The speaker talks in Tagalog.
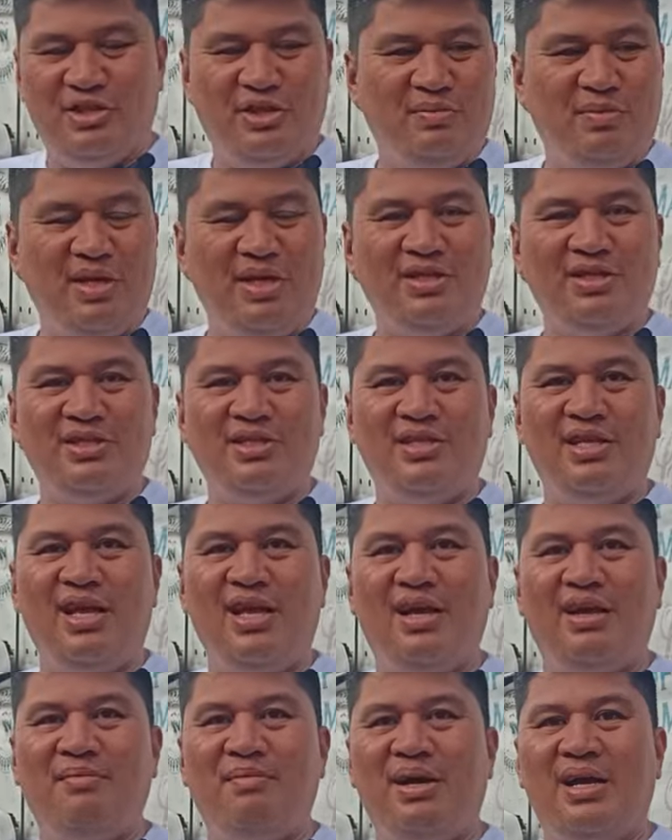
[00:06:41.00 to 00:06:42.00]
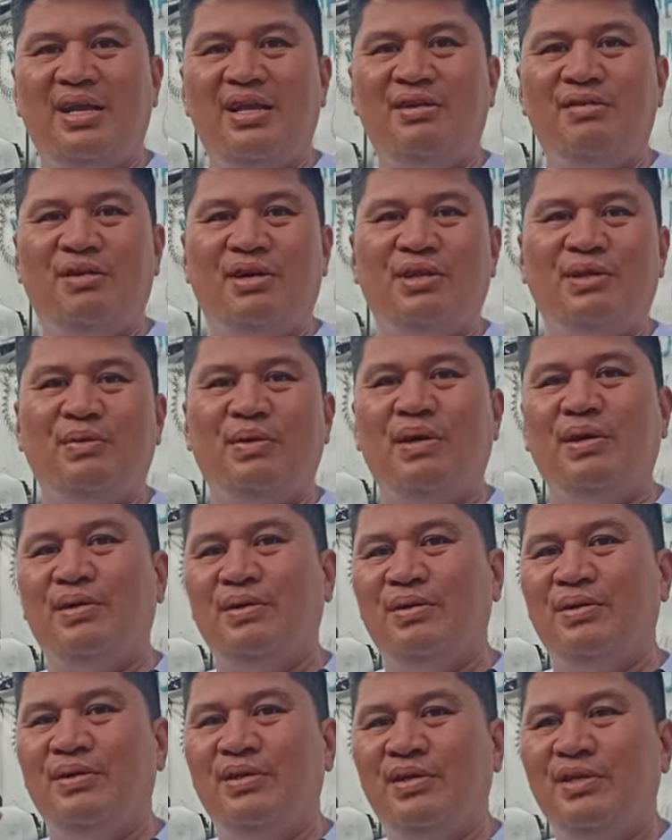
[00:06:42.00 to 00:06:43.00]
Si Mrs. na. Bali yung katawan
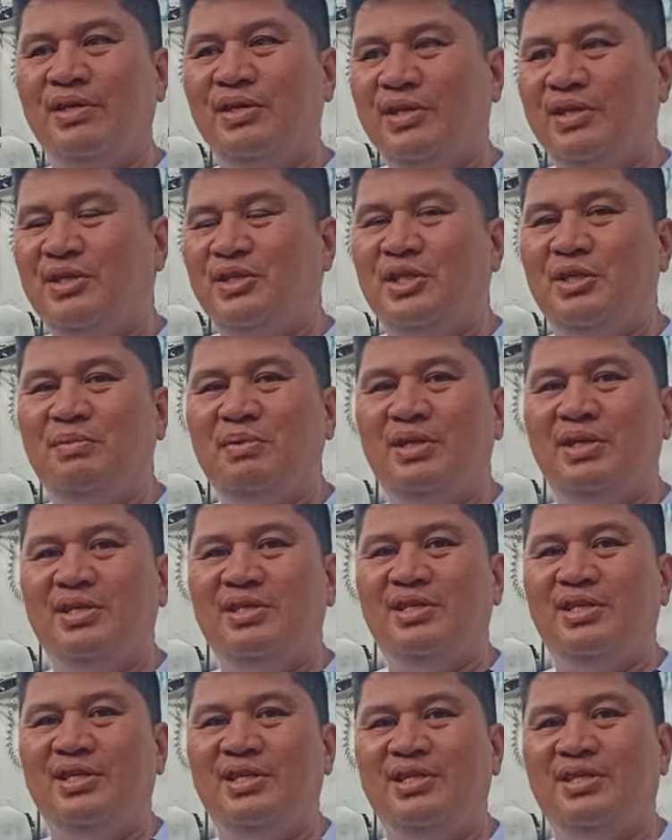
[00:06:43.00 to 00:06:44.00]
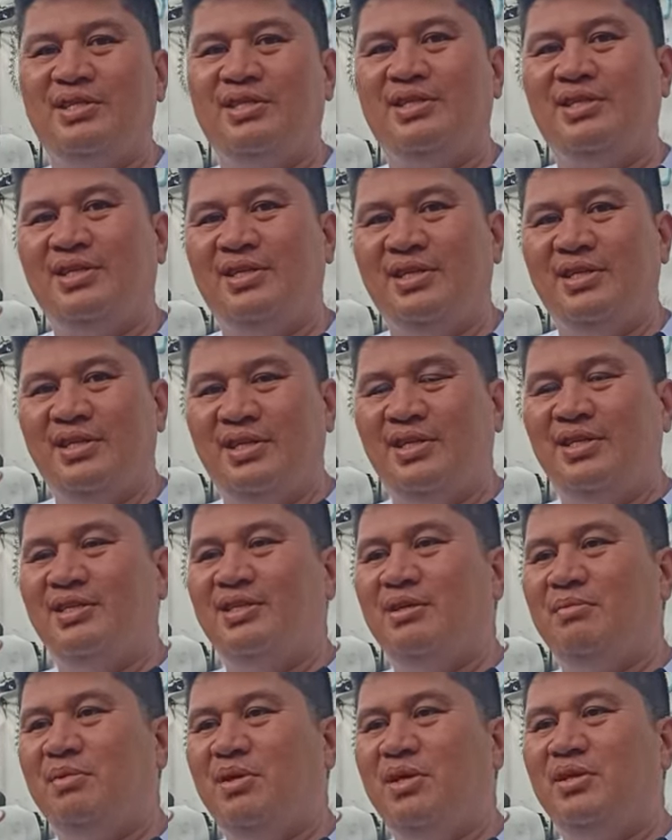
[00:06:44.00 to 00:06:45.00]
ko. Si Mrs.
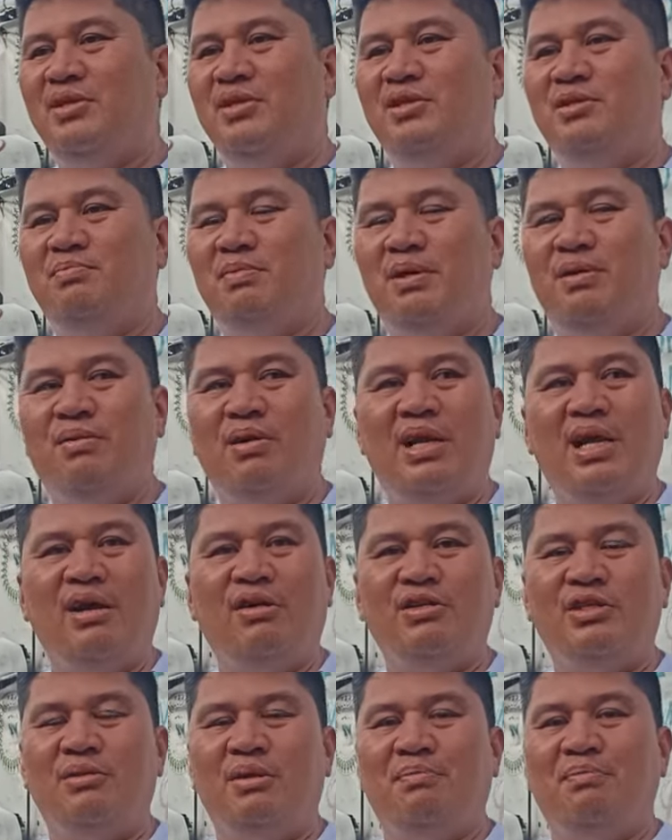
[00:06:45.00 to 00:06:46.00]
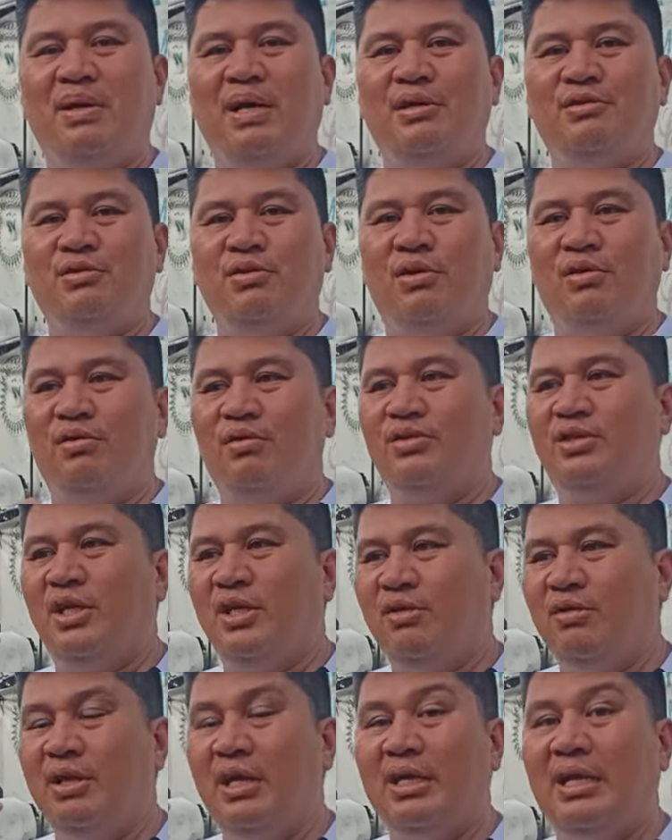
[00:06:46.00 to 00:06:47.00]
Si Mrs. pag wala ako siya, may pasok ako. Siya
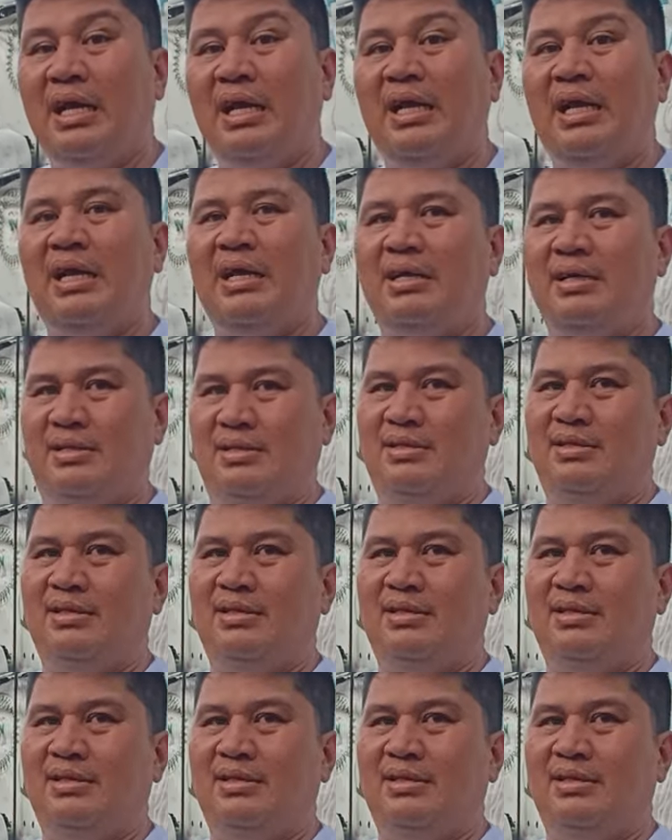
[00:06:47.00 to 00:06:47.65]
yung nagka-clock.